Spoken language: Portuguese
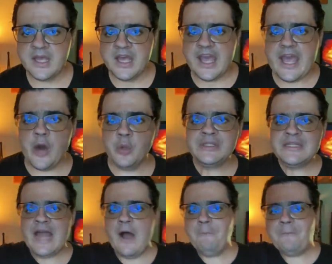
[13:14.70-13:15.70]
Eu
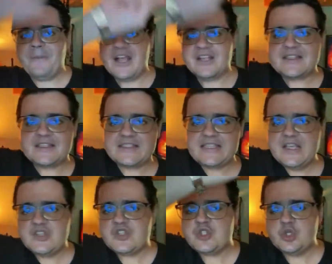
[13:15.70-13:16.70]
não
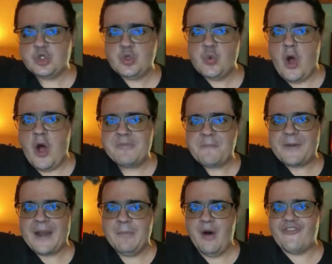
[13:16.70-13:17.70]
preciso do homem
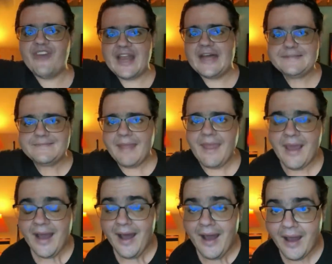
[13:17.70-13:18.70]
para mover a
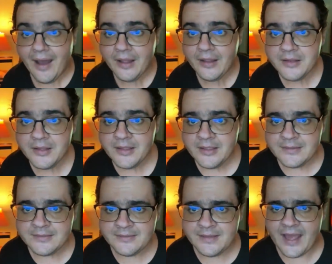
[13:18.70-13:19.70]
terra.
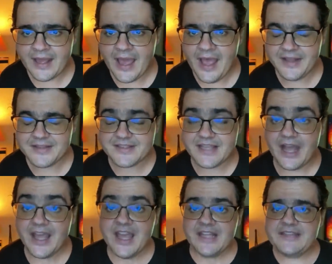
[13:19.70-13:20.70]

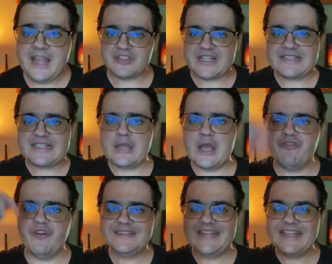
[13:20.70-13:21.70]
Negécia. Deus está dizendo: eu
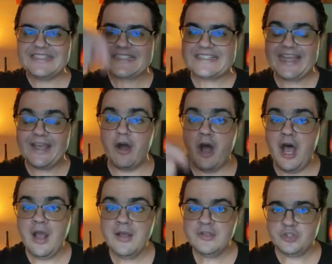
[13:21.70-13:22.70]
vou descer. Ó,
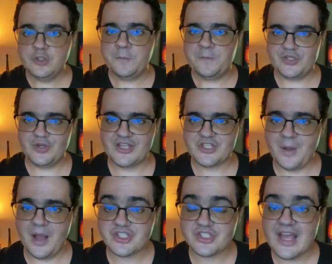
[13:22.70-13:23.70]
oh, tu não pediu
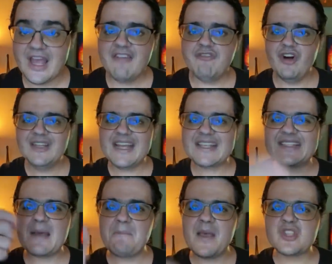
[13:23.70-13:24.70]
resposta? Vou
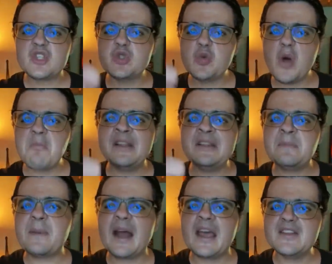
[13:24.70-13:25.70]
descer pessoalmente
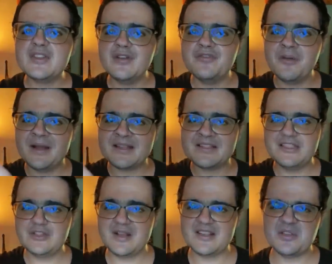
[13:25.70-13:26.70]
para resolver uma
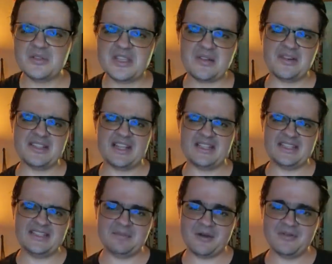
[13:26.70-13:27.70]
situação. Que coisa
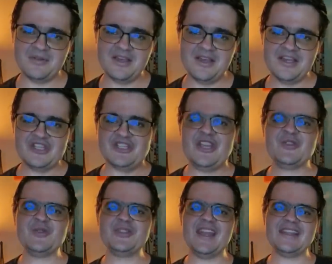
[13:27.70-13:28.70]
linda, irmão.
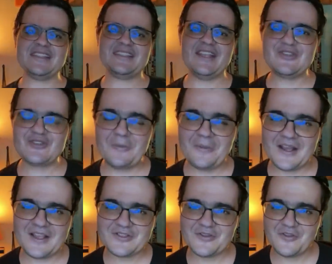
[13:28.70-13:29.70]
Jesus descer só para
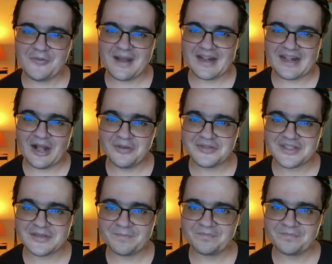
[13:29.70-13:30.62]
resolver uma causa.